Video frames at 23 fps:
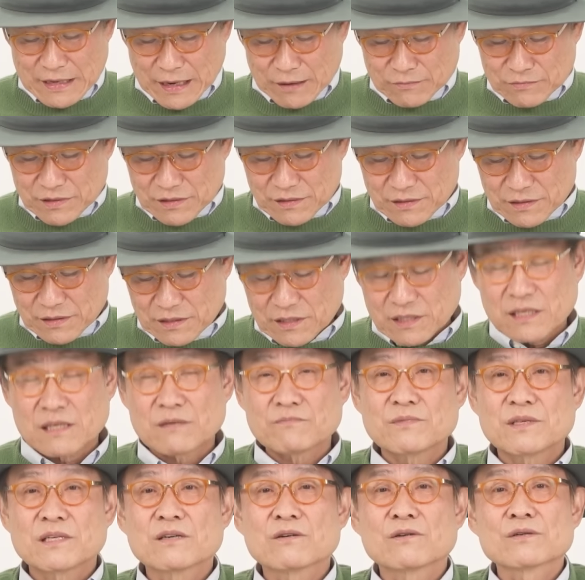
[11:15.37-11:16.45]
아무튼
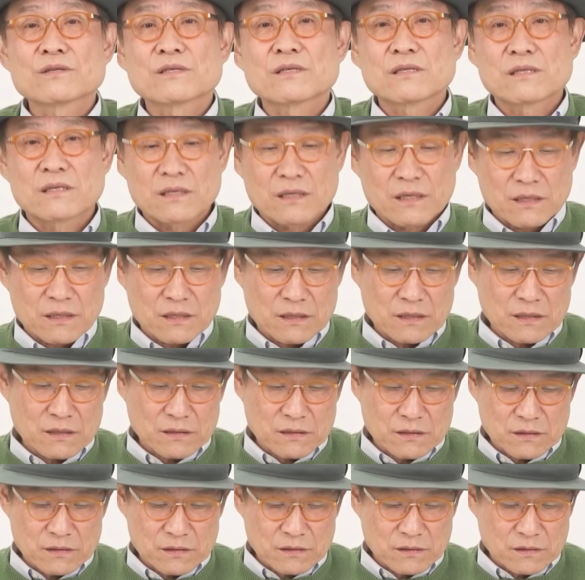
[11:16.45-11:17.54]
지금 이것이
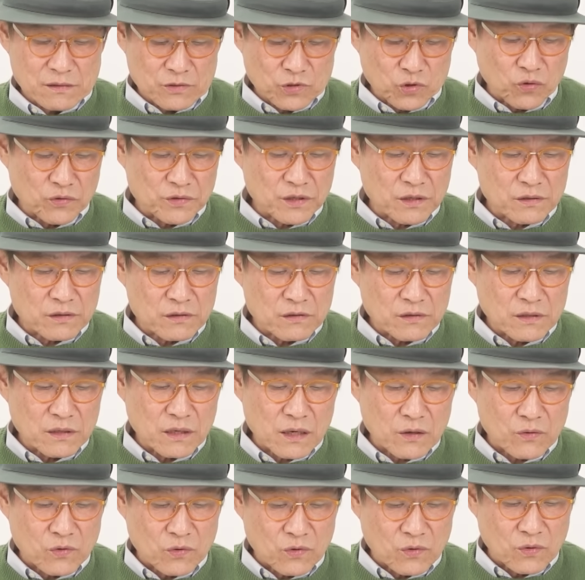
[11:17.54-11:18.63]
그 총선
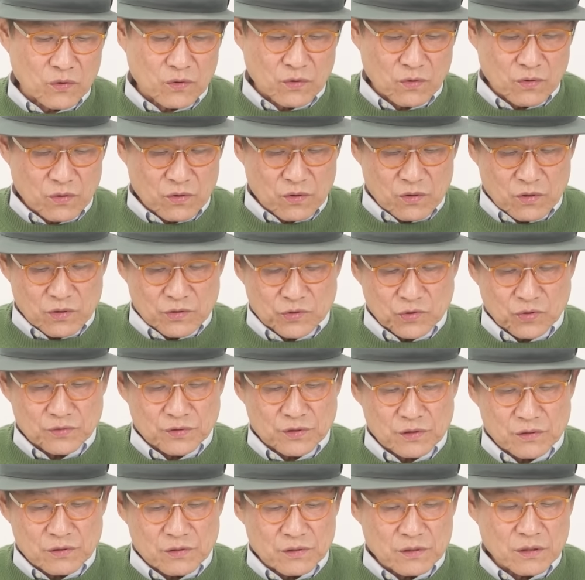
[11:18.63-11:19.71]
끝나고
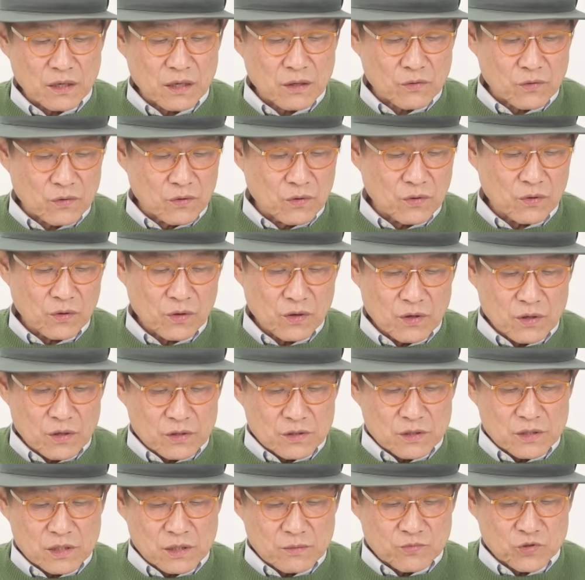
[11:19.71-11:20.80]
총선 끝나고
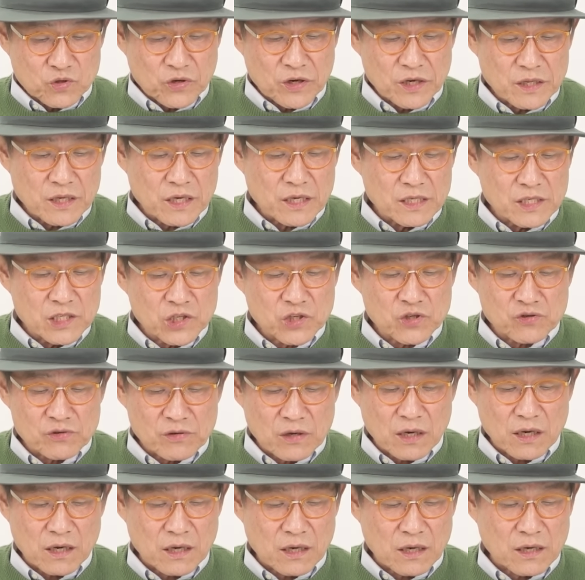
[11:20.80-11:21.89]
지금 최대
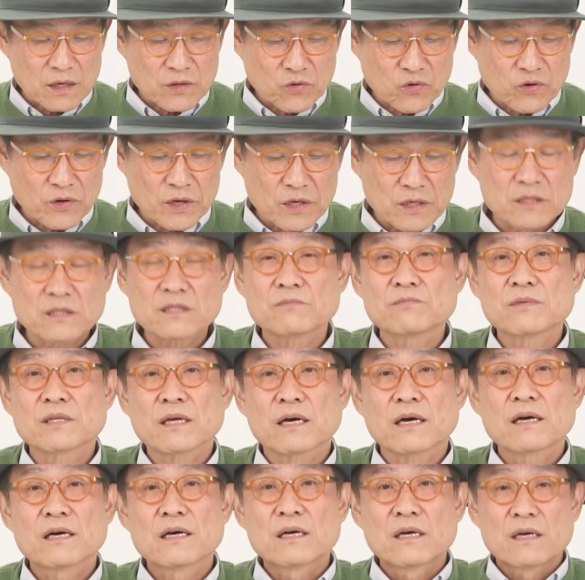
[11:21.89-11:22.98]
이슈가 아, 돼
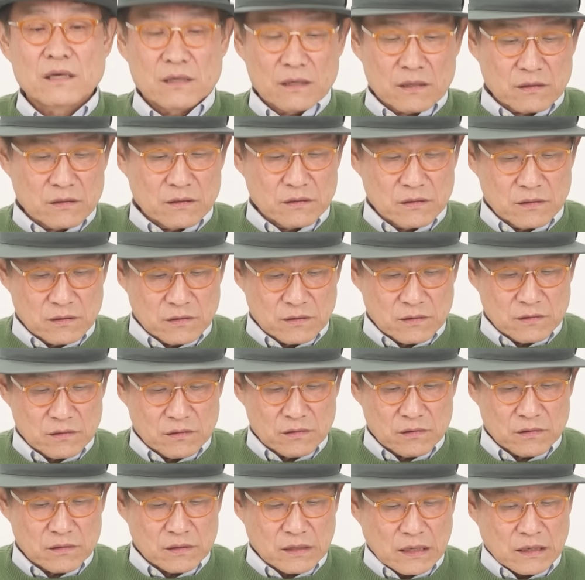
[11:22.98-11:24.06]
있습니다. 그
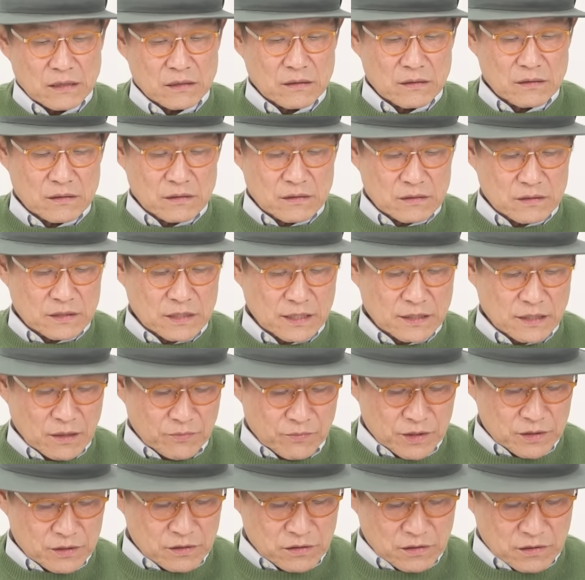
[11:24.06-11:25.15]

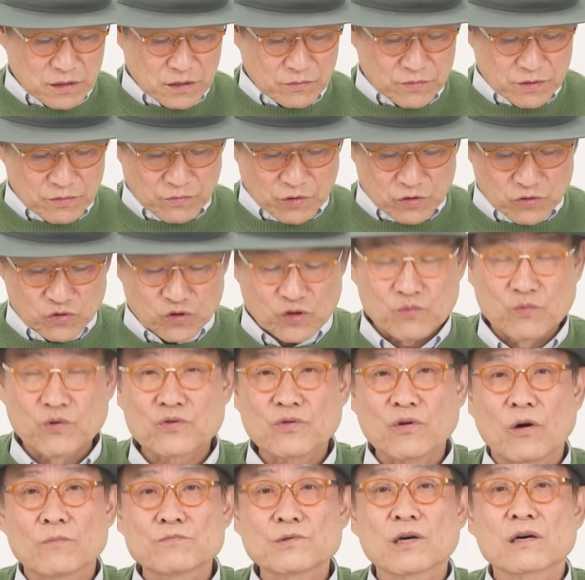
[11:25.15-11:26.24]
최상명 특검은 뭐
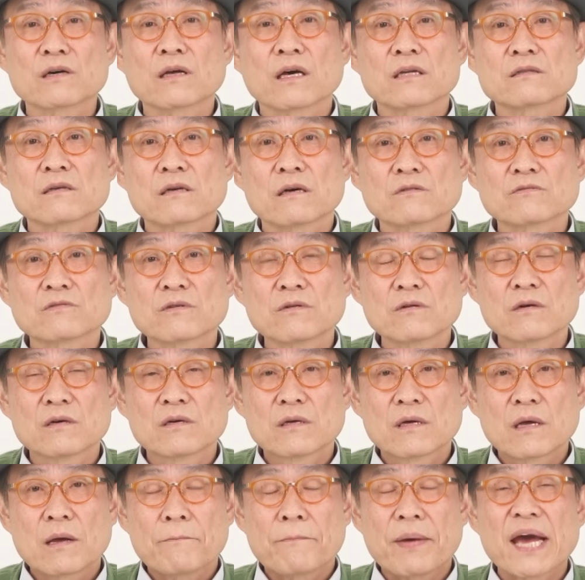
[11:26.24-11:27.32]
규모도 엄청나더라고요.
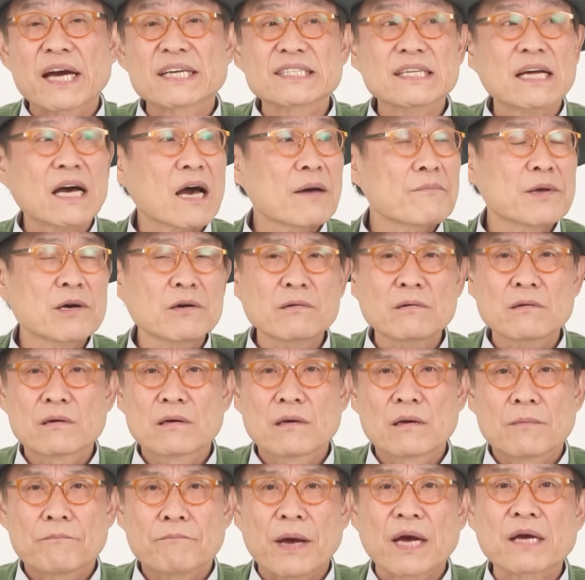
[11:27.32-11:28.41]
104명,
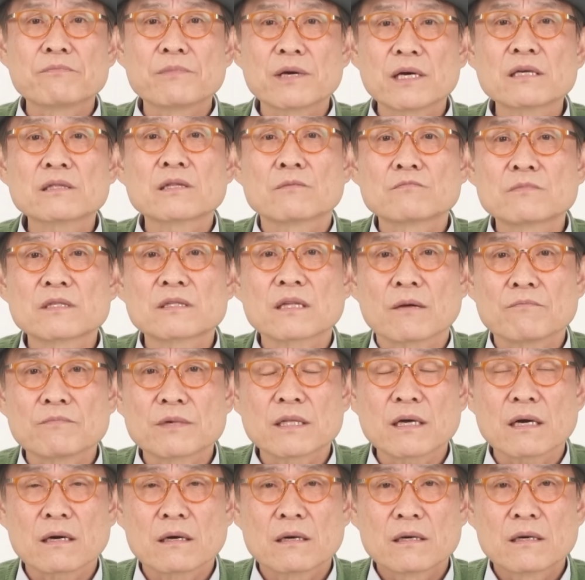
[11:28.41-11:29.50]
100명이
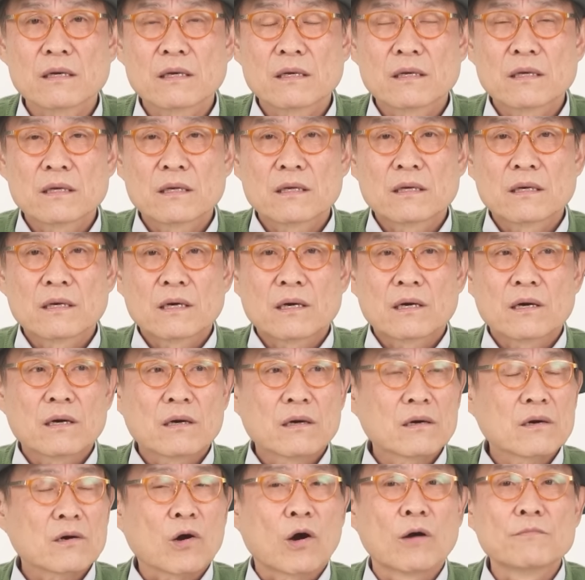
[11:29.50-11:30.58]
넘는답니다.
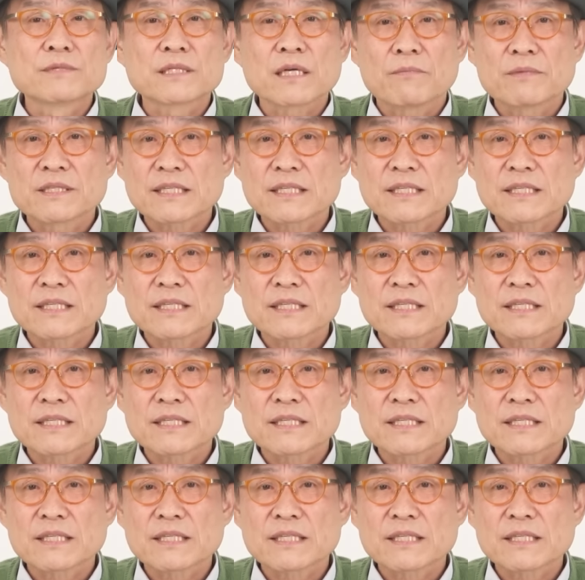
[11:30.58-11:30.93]
검사만